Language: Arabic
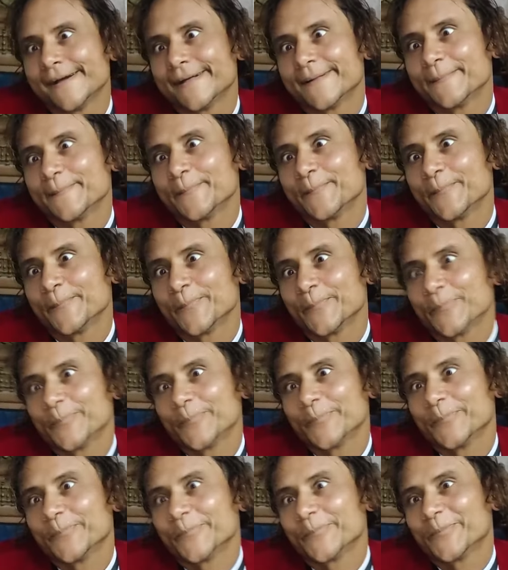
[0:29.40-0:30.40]
ده انت
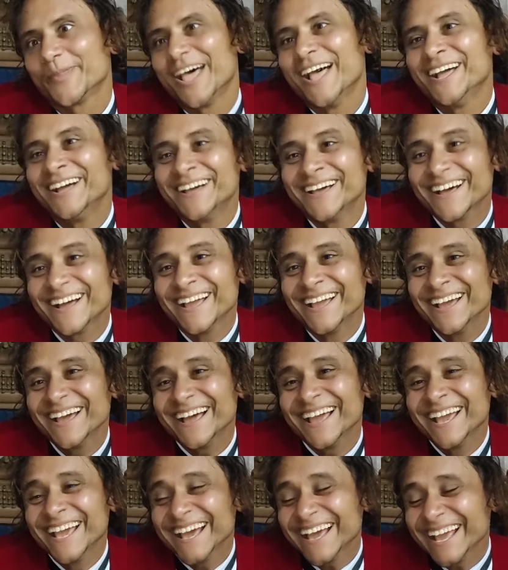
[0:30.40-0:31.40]
اخترعت نوع جديد من
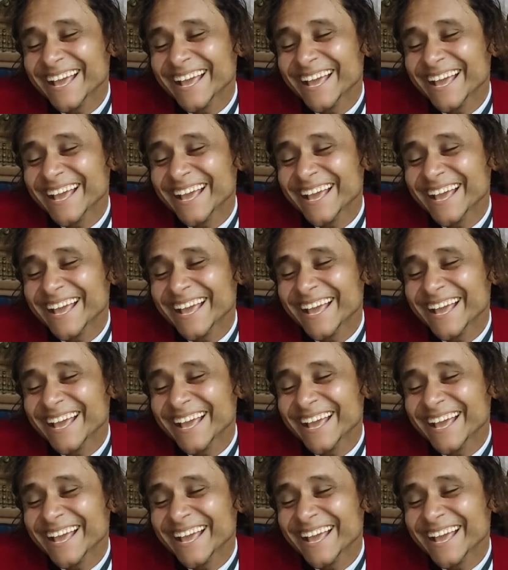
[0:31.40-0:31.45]
المزيكا